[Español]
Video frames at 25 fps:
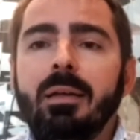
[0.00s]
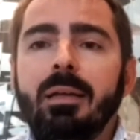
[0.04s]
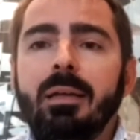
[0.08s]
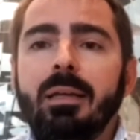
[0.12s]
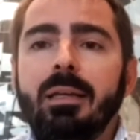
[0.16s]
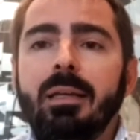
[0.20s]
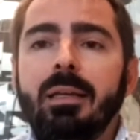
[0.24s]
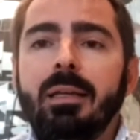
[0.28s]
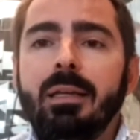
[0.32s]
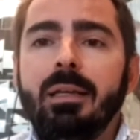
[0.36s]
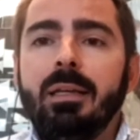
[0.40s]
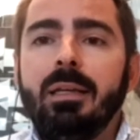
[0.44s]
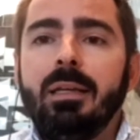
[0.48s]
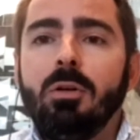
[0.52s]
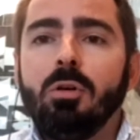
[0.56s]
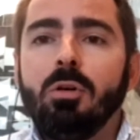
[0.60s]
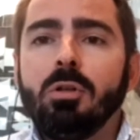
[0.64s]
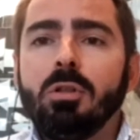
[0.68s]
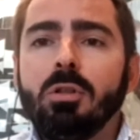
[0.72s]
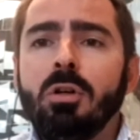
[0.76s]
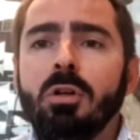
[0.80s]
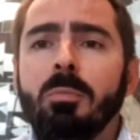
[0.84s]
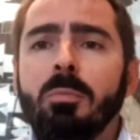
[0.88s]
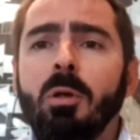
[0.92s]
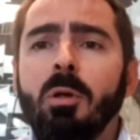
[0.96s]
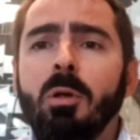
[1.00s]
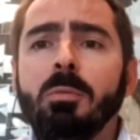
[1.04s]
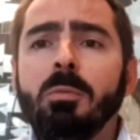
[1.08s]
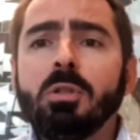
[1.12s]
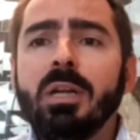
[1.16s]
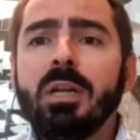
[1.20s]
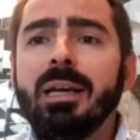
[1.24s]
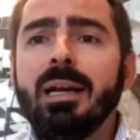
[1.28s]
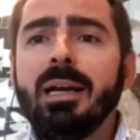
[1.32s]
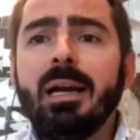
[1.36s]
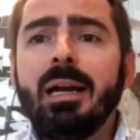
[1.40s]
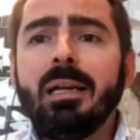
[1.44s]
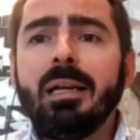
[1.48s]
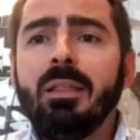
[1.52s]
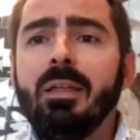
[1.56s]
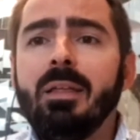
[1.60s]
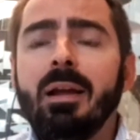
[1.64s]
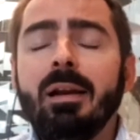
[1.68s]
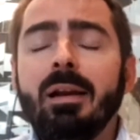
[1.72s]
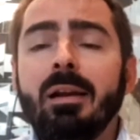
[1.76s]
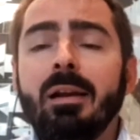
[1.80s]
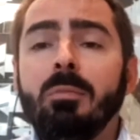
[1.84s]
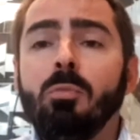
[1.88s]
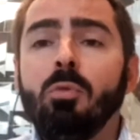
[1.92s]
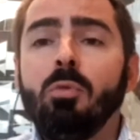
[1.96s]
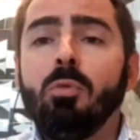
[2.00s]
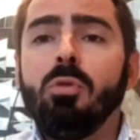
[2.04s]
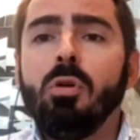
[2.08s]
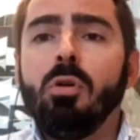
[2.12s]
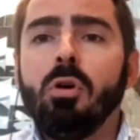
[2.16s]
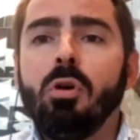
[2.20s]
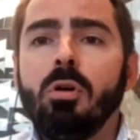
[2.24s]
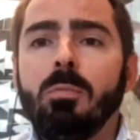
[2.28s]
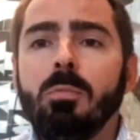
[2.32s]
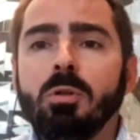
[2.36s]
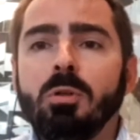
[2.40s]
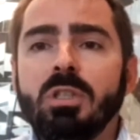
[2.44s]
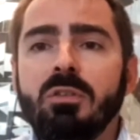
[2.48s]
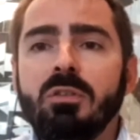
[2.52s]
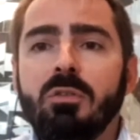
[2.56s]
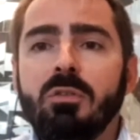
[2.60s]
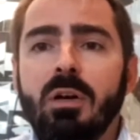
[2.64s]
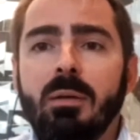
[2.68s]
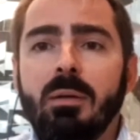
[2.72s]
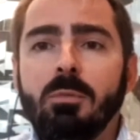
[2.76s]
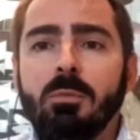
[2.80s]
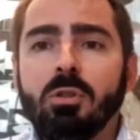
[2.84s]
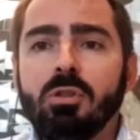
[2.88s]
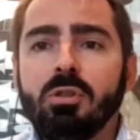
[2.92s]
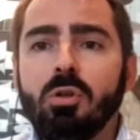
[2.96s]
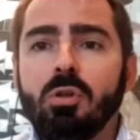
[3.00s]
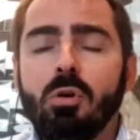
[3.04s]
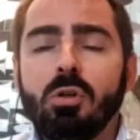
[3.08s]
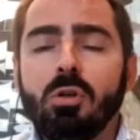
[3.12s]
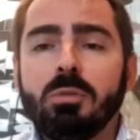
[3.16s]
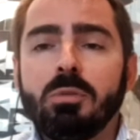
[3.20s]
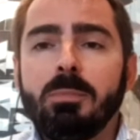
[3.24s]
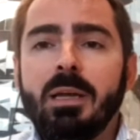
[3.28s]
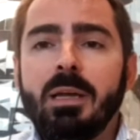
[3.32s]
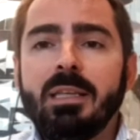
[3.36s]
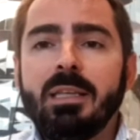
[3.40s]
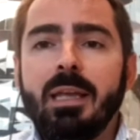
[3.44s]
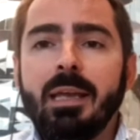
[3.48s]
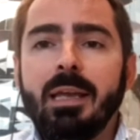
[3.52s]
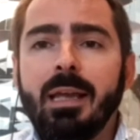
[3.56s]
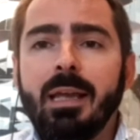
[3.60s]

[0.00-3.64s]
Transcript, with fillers: Y, no, podemos generalizar el mundo como si fuéramos solo España.